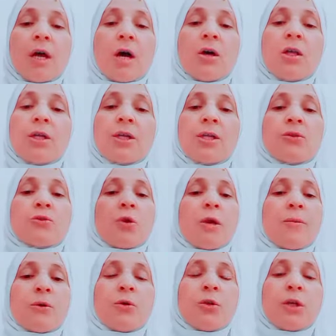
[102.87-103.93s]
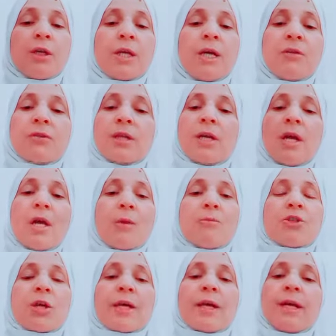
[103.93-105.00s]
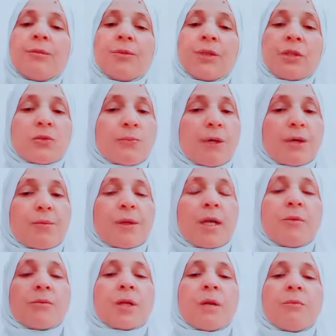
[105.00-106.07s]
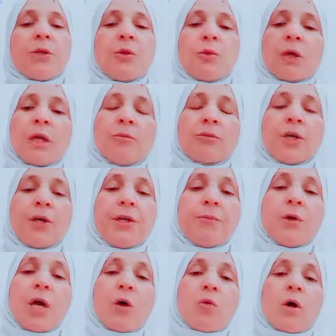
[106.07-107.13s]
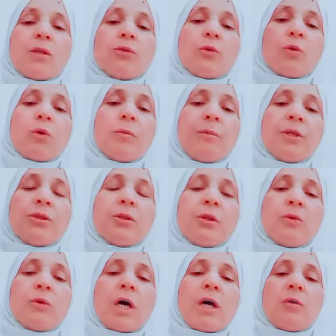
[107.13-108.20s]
اخلق الناس كلها بخلق حسن مش هكلم الناس بره بكلام جميل وكلام طيب وادخل بيتي